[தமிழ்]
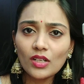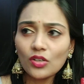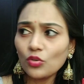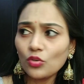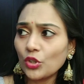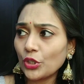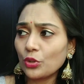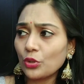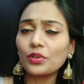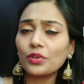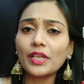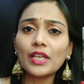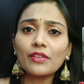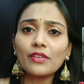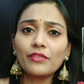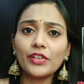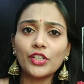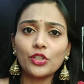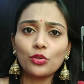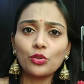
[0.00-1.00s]
ஒரு குக்கிங்
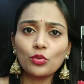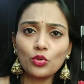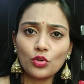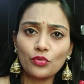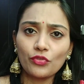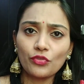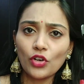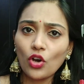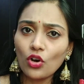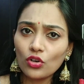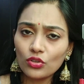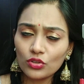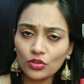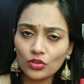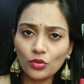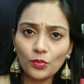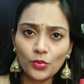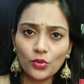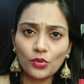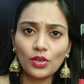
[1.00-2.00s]
வீடியோ ஒரு
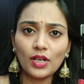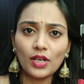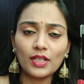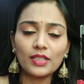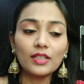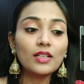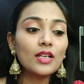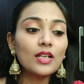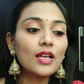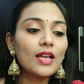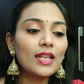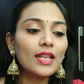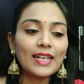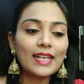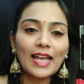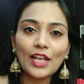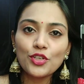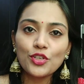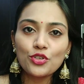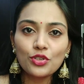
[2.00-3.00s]
விலாகுக்கோ போகாது
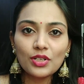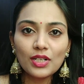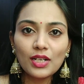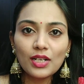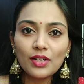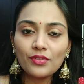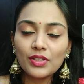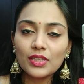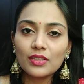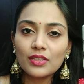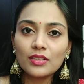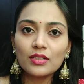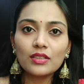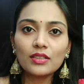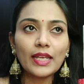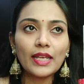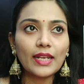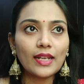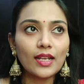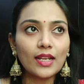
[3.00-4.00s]
நேச்சுரலாக வந்து
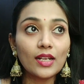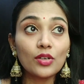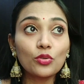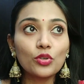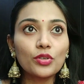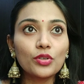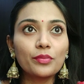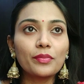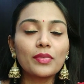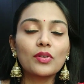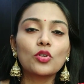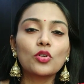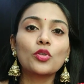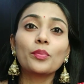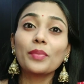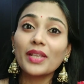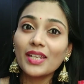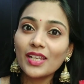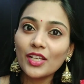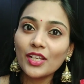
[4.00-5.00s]
என்னால் ஒரு ஒரு
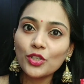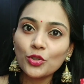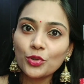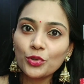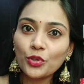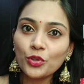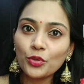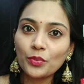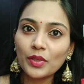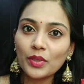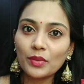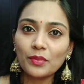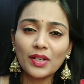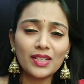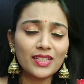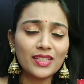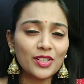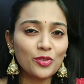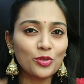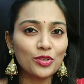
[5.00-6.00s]
பெரிய யூடியூபர்
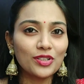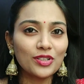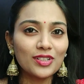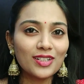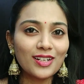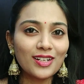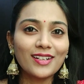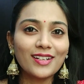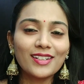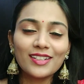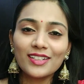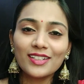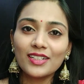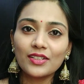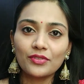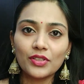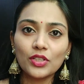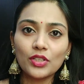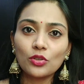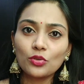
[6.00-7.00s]
மாதிரி ஒரு
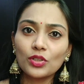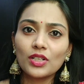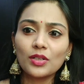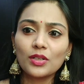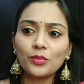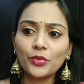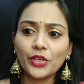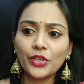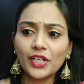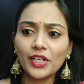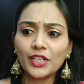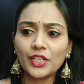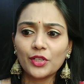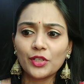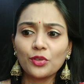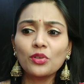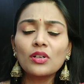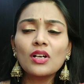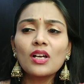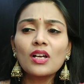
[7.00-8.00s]
கண்டென்ட்டை வந்து கொடுக்க
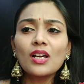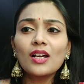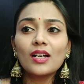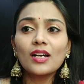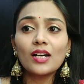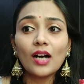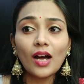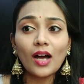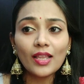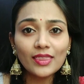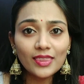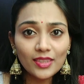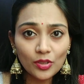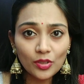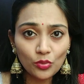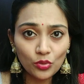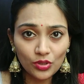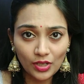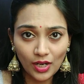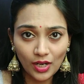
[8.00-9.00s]
முடியாட்டியும் அந்த
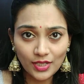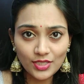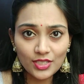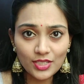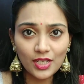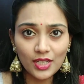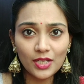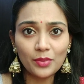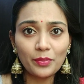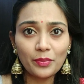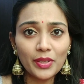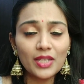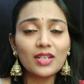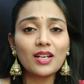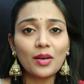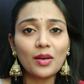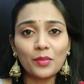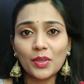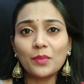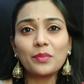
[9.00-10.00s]
ஒரு அஞ்சாறு பேர்
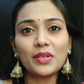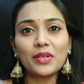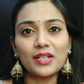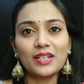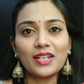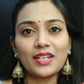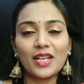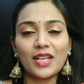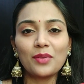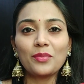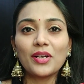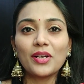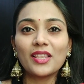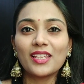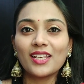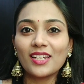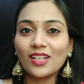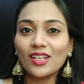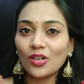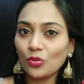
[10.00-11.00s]
கமெண்ட் பண்ணுறீங்க
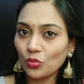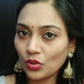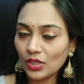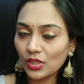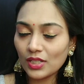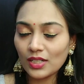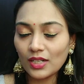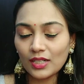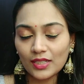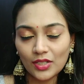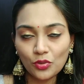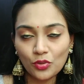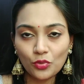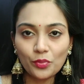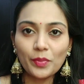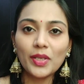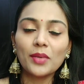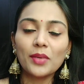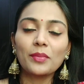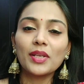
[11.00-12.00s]
பார்த்தீங்களா உங்களுக்காக தான்
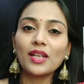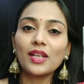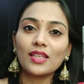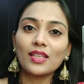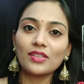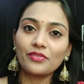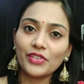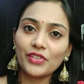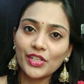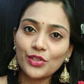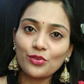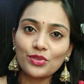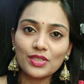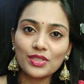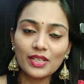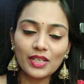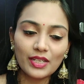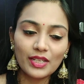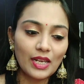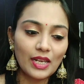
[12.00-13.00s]
உண்மையாகவே நான் அந்த
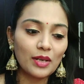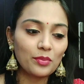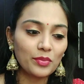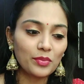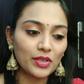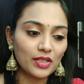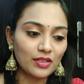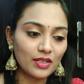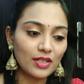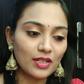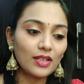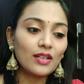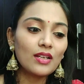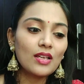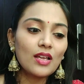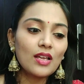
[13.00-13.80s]
வீடியோஸே க்ரியேட் பண்ணுறேன்